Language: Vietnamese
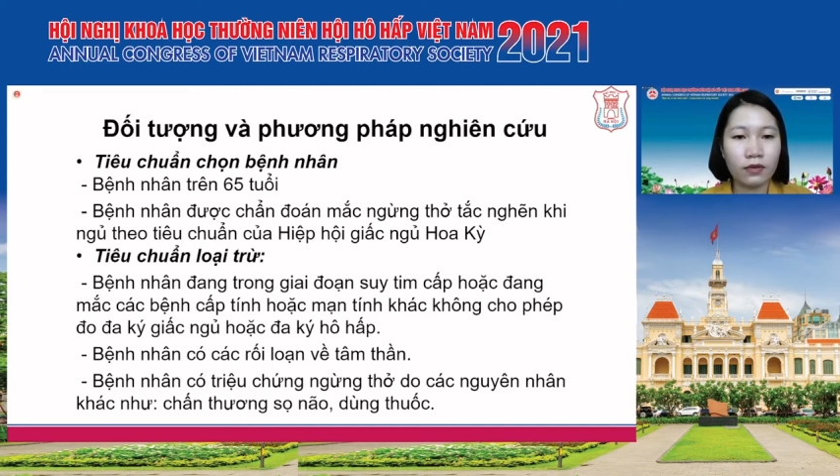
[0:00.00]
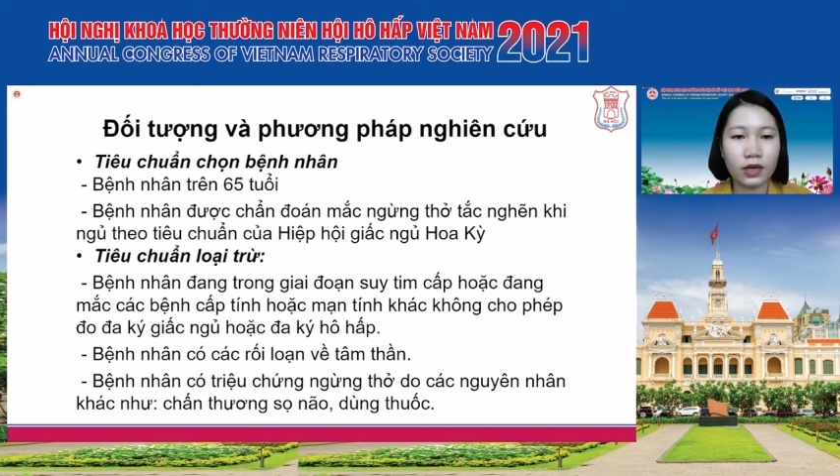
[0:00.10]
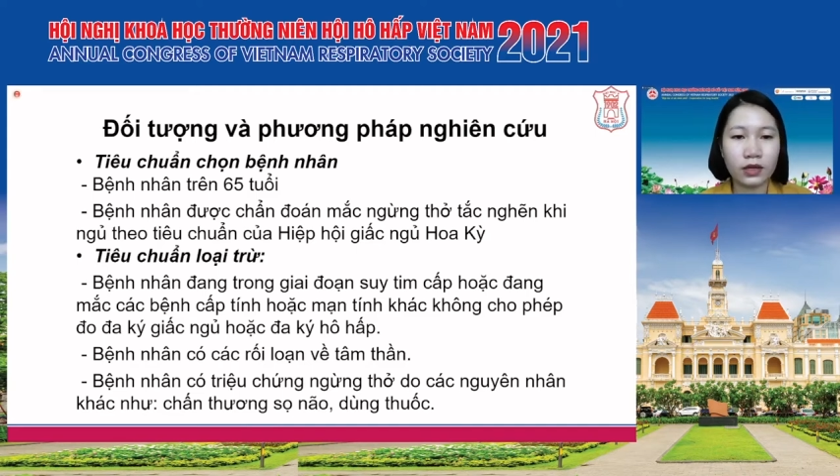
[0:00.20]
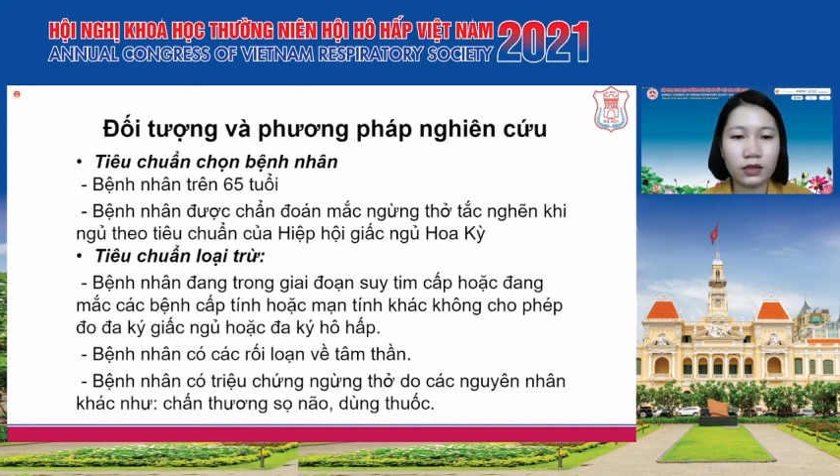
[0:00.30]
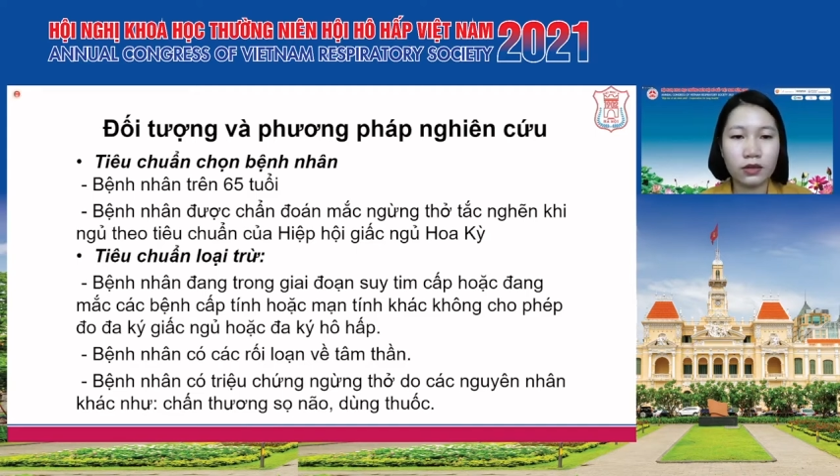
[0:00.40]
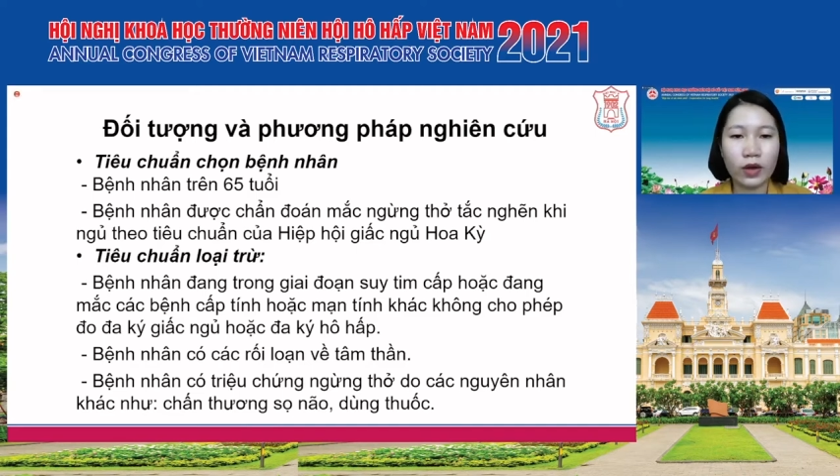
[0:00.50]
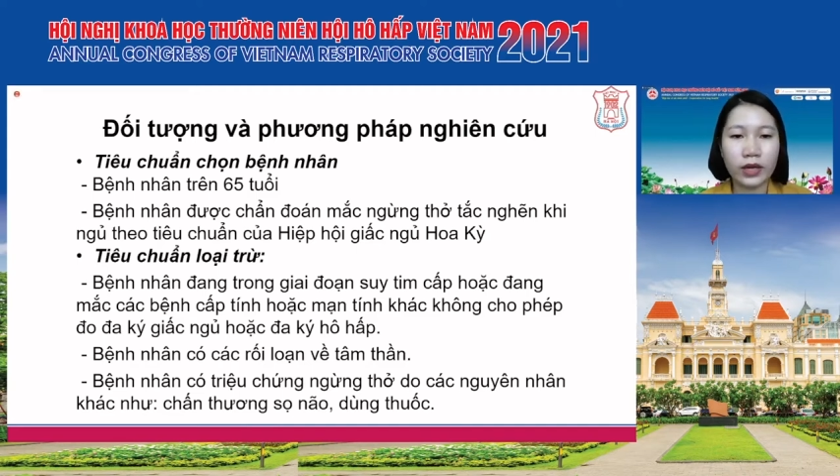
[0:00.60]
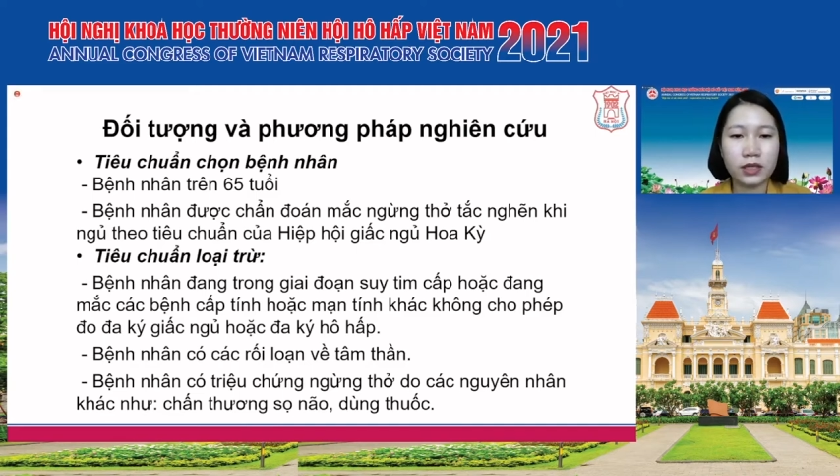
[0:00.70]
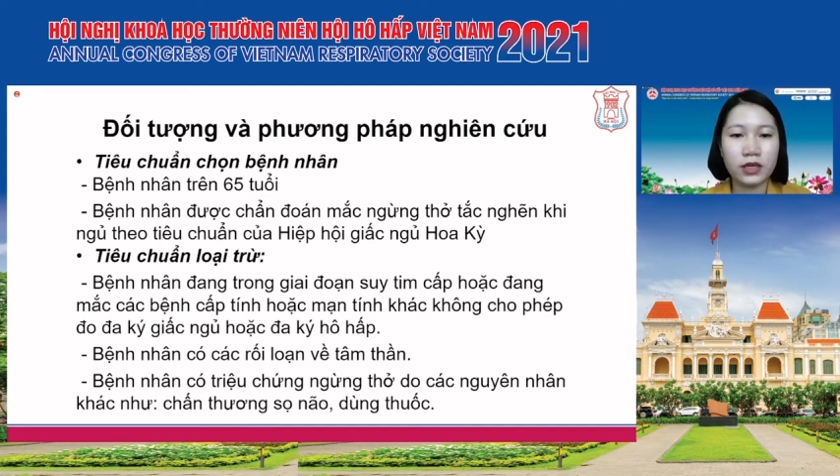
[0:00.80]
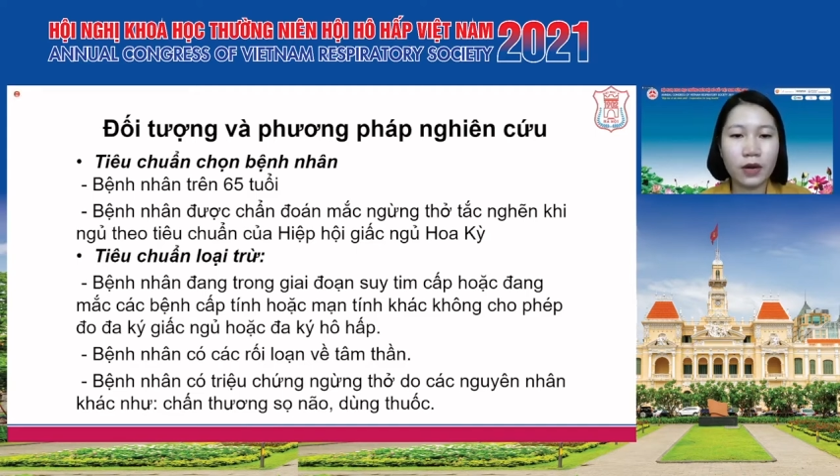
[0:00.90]
và loại
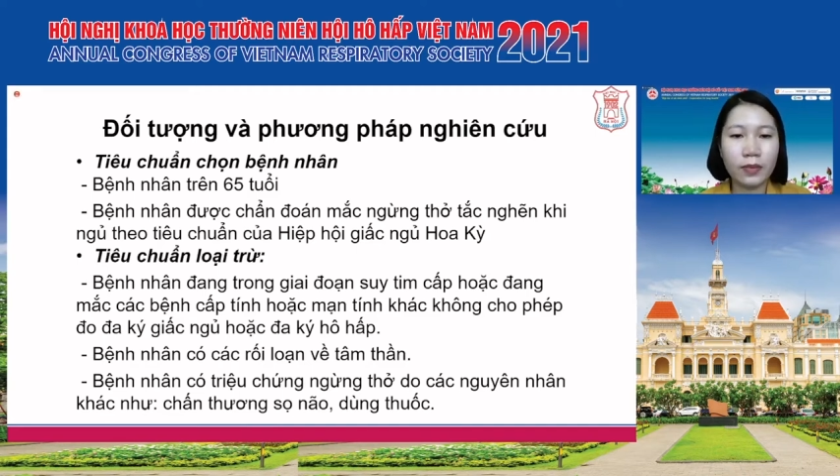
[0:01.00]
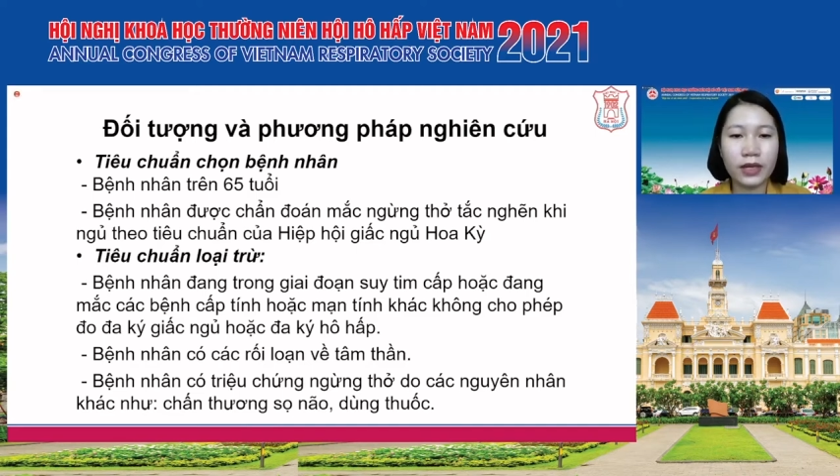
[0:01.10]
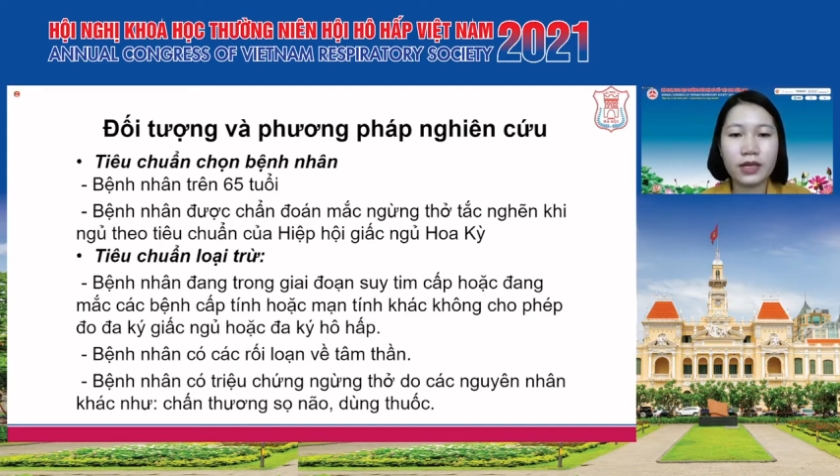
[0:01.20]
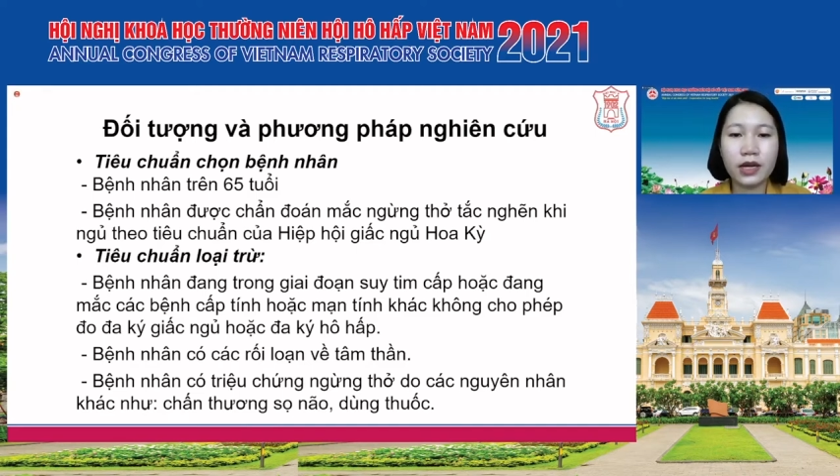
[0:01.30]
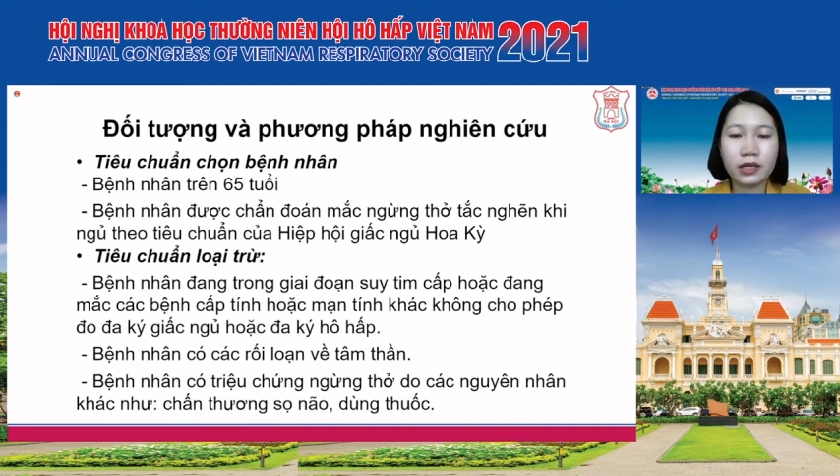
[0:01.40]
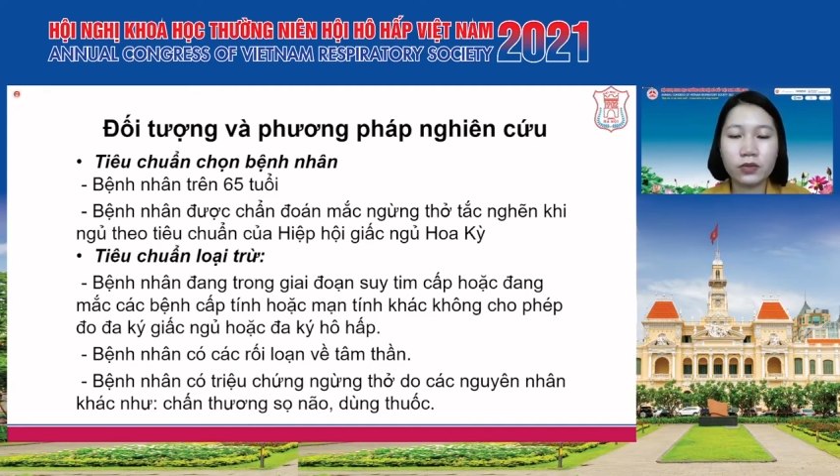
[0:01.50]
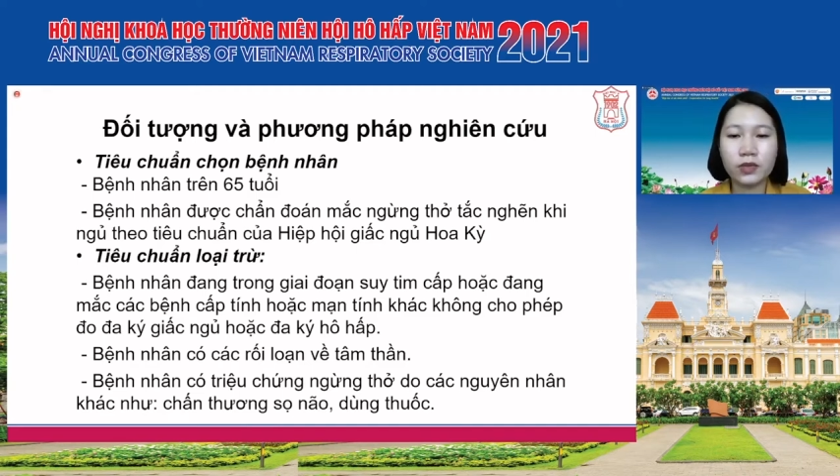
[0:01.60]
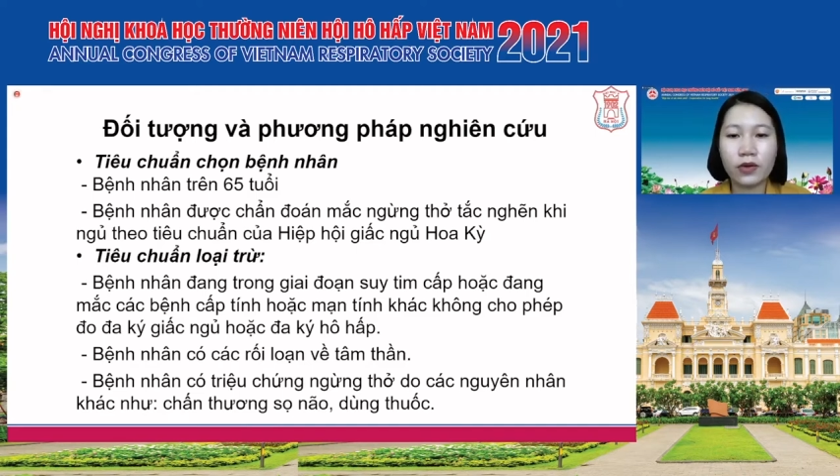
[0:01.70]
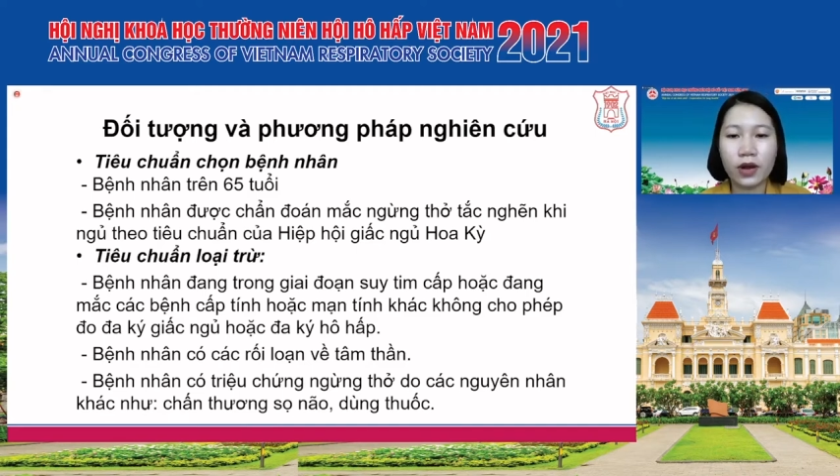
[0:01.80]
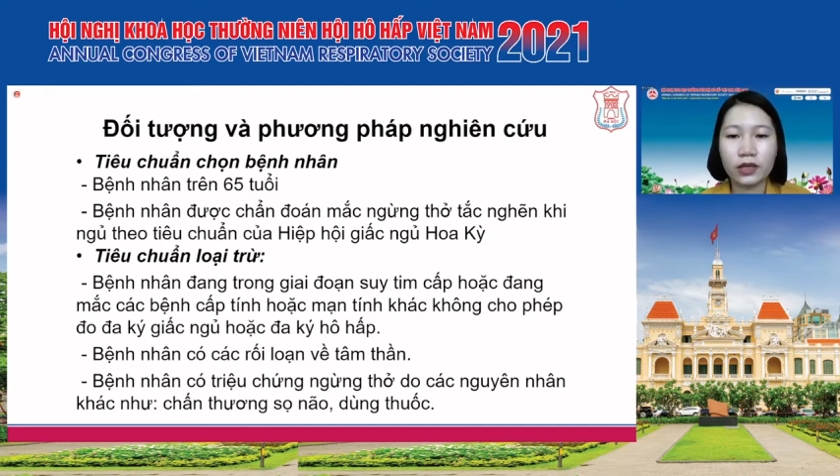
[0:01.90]
trừ các bệnh nhân đang trong
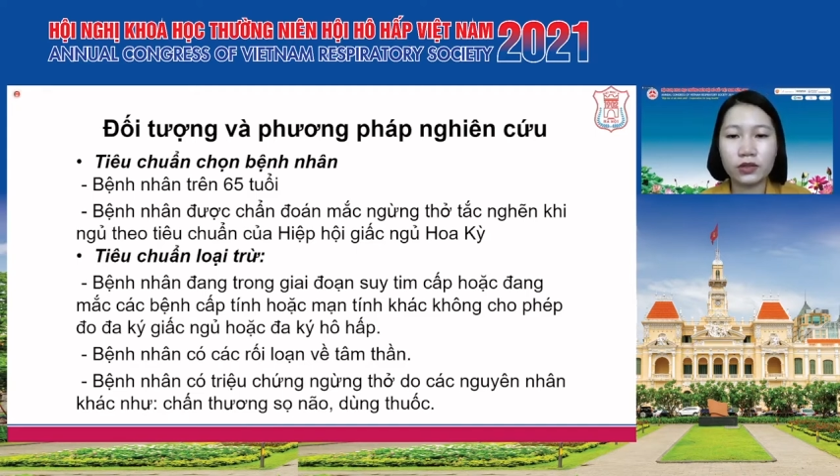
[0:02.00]
giai đoạn